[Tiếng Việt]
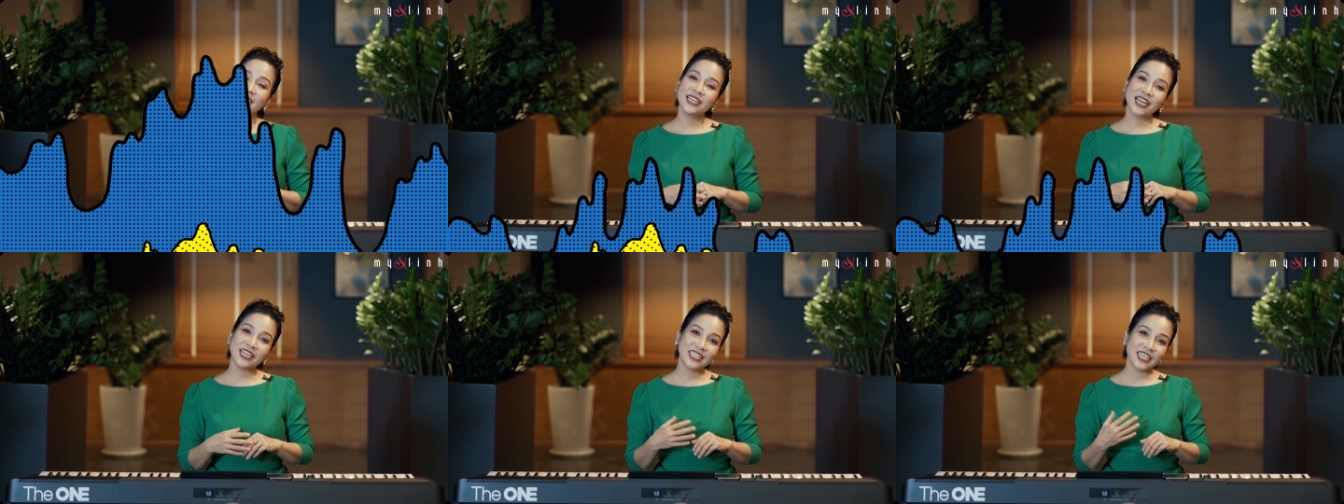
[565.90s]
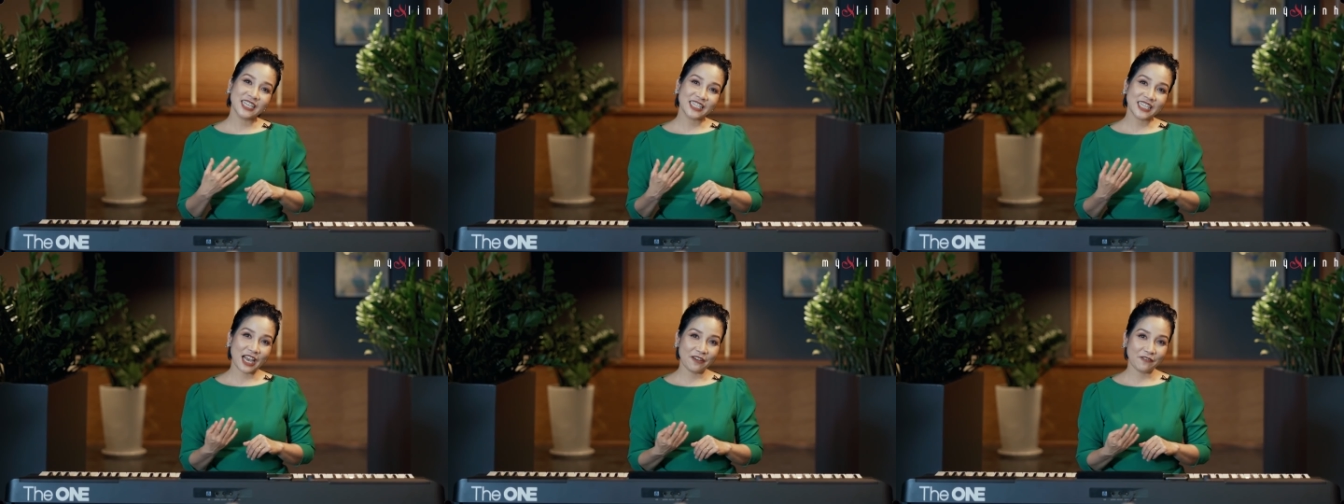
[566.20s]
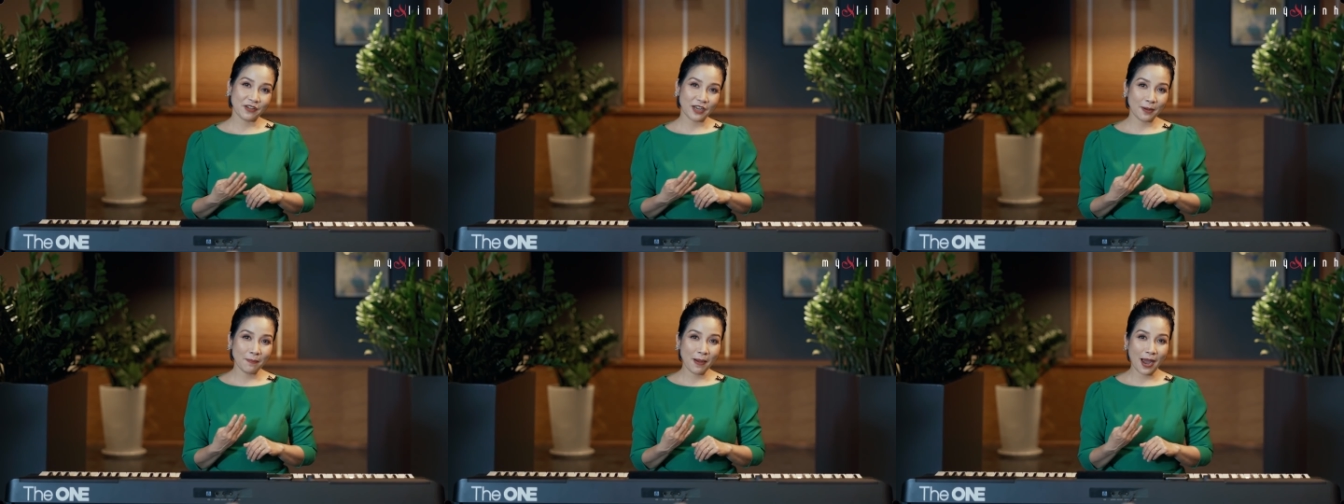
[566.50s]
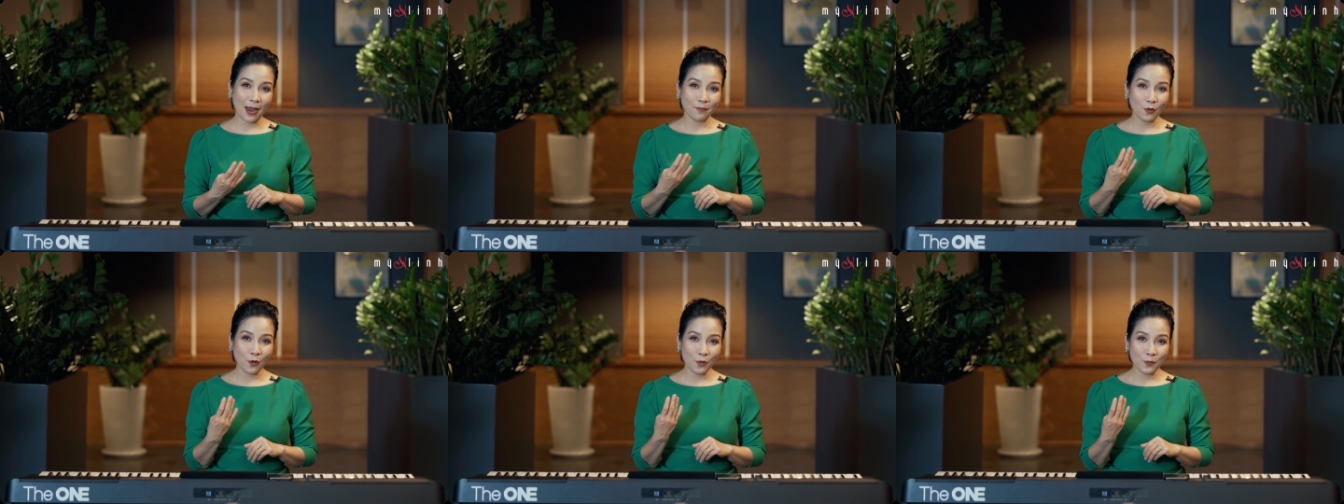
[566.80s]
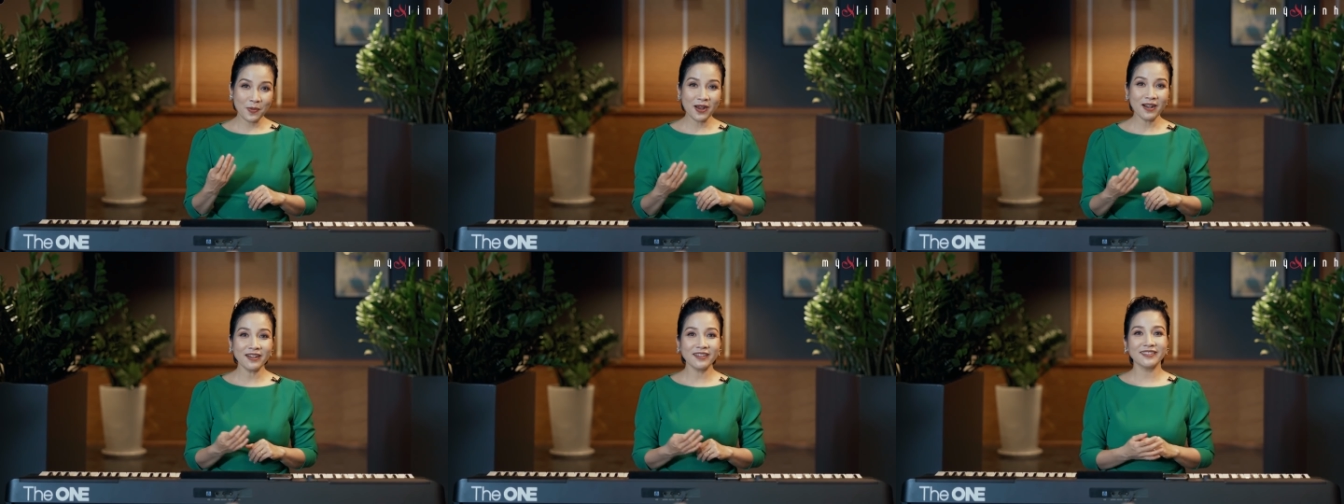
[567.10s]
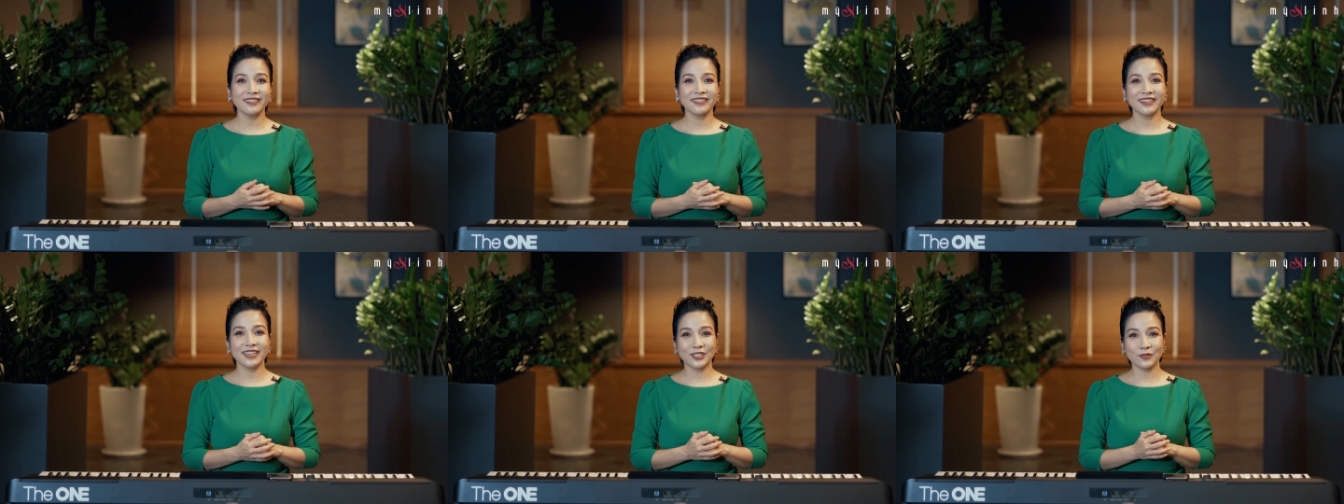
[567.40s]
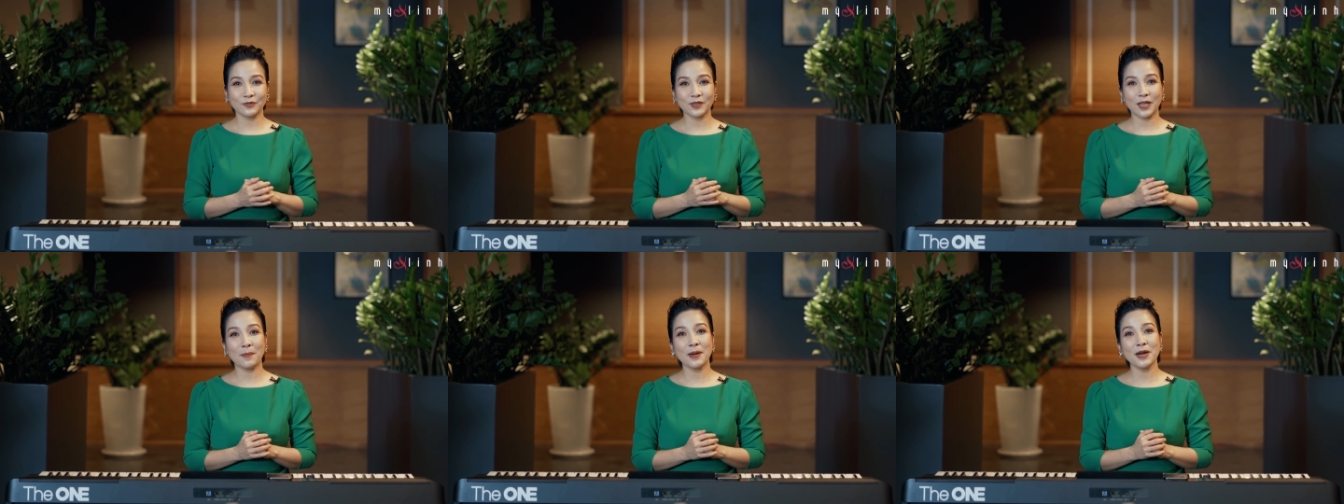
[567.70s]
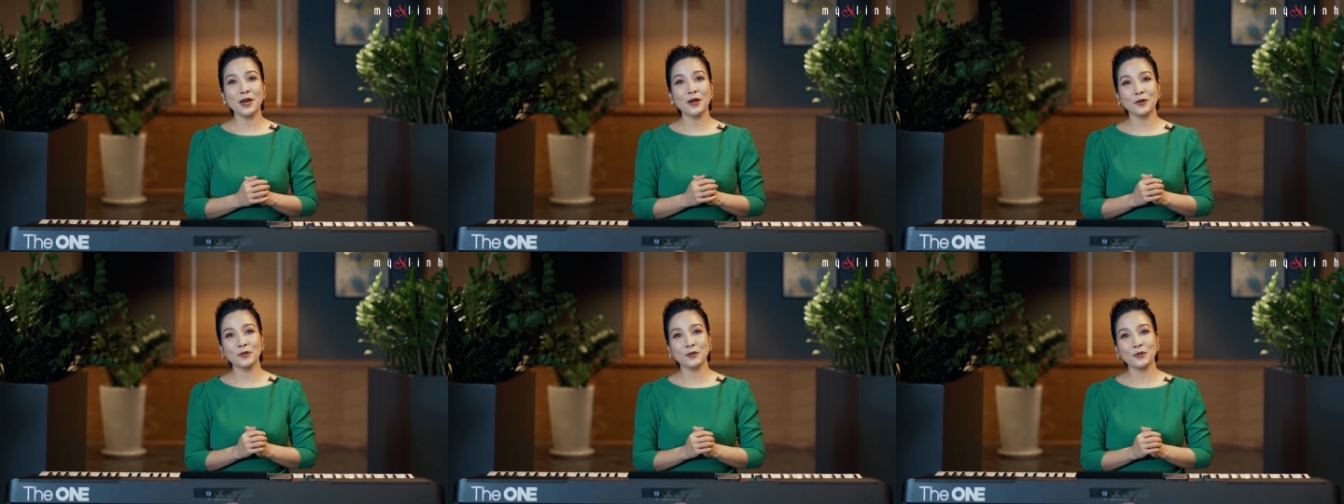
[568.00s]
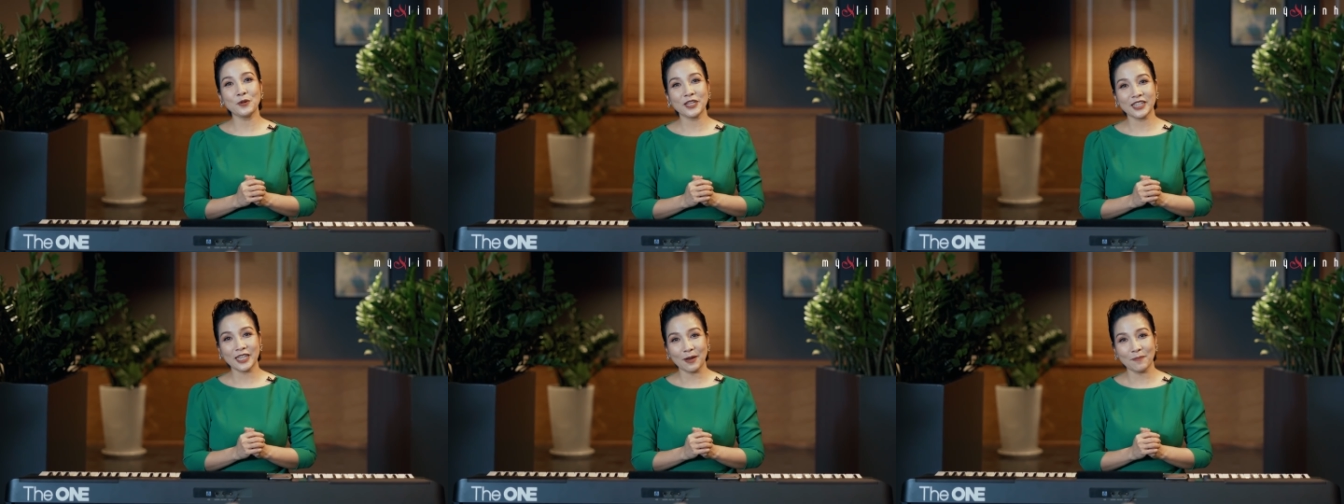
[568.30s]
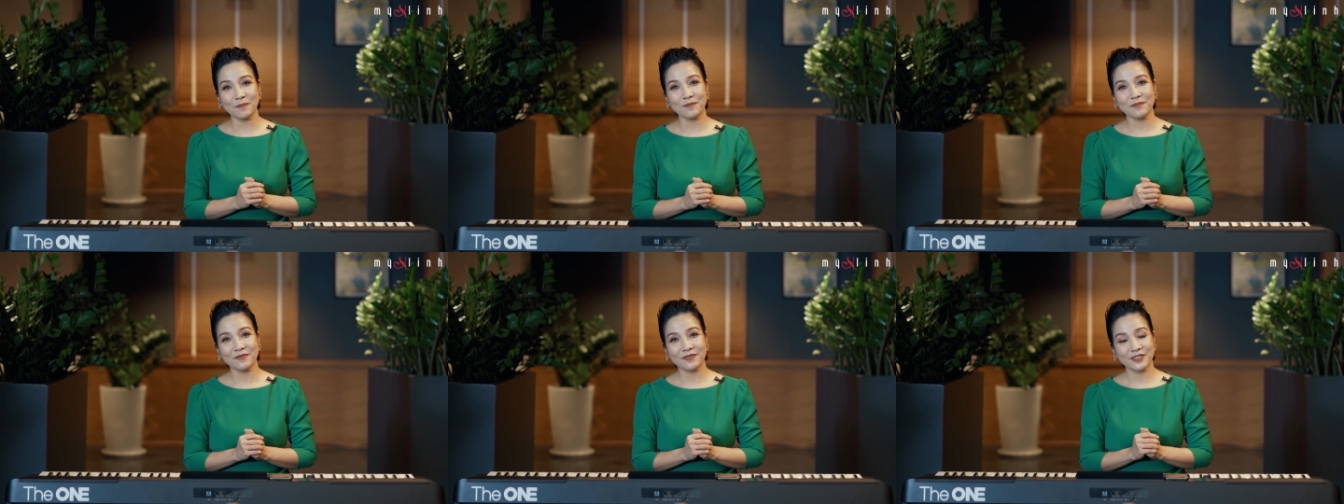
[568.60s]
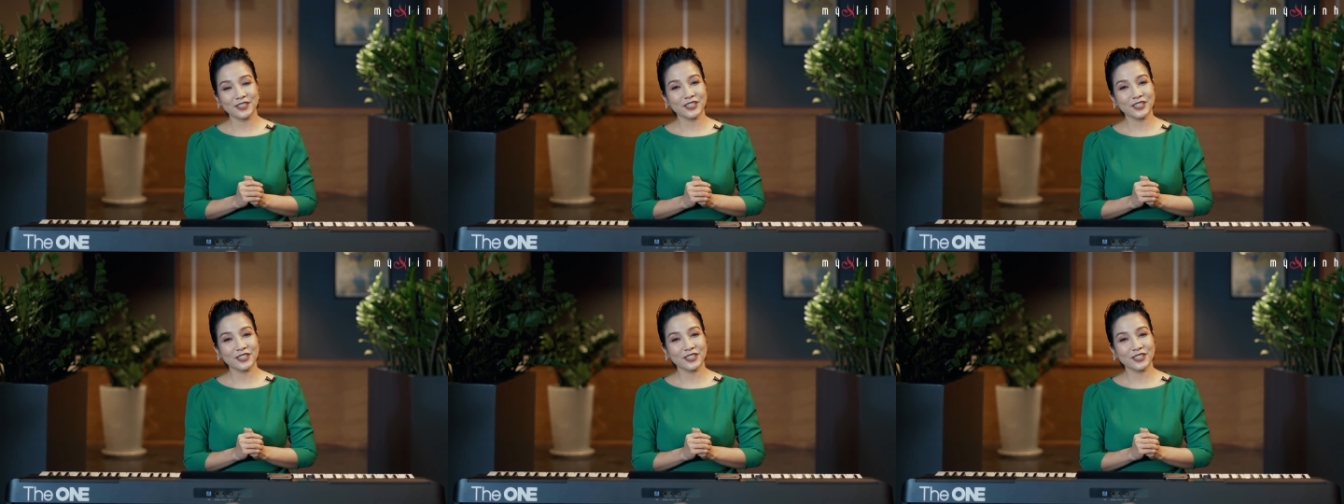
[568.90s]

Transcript: mỹ linh đã chia sẻ với các bạn bốn bước để chúng ta bắt đầu luyện tập